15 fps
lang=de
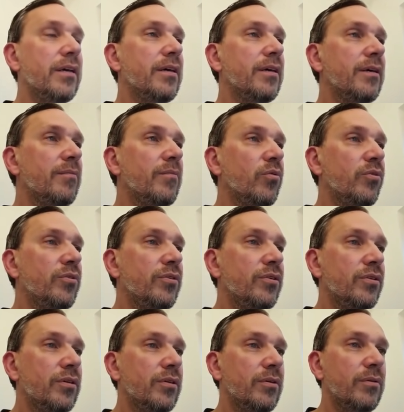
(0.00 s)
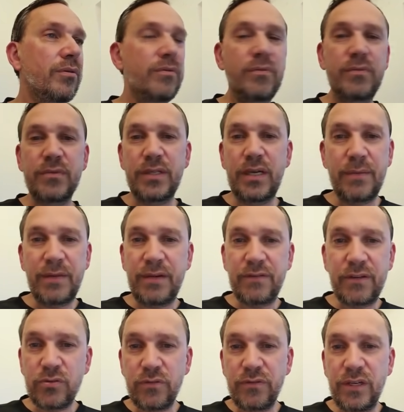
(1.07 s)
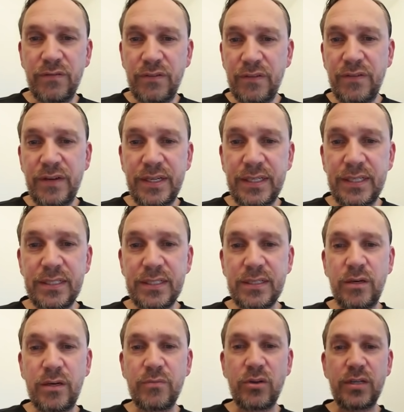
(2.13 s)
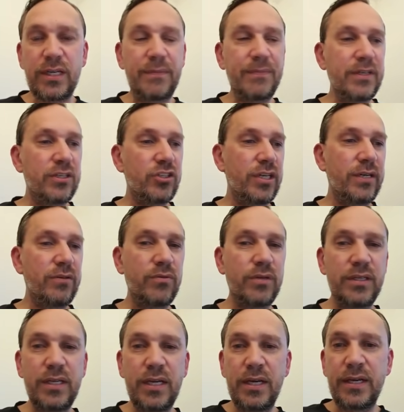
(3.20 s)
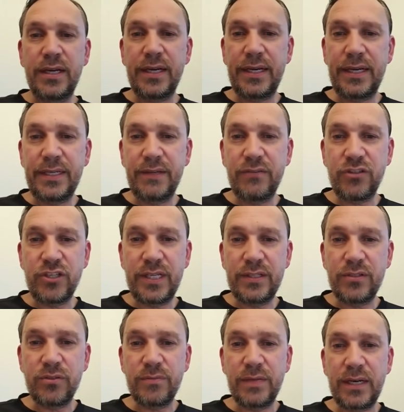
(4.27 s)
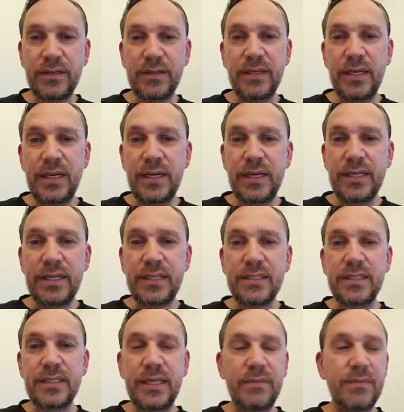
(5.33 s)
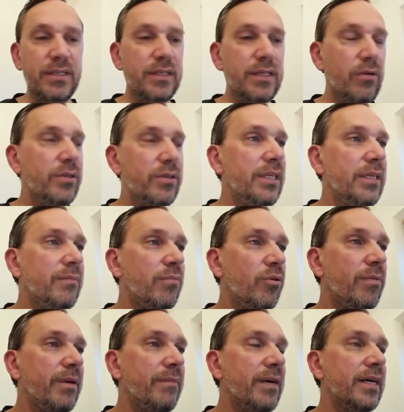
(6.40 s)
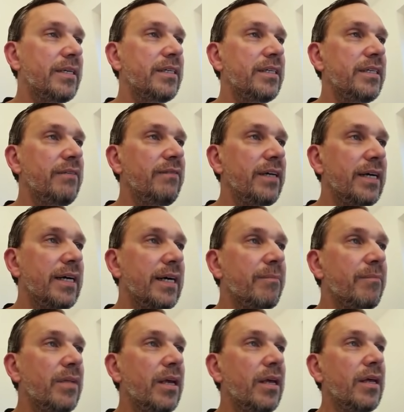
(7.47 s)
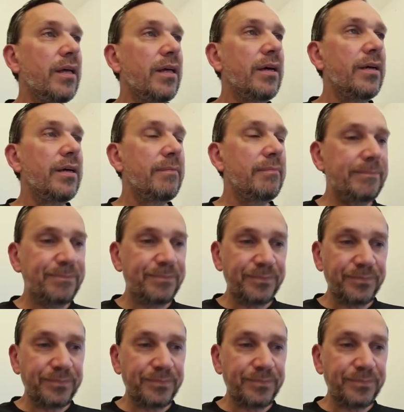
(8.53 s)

Ähm, und äh, sie haben einfach so viele Verfahren, dass es kaum noch klappt, Entscheidungen relativ schnell zu machen. Das ist eben genau die Problematik, die wir haben. Ähm,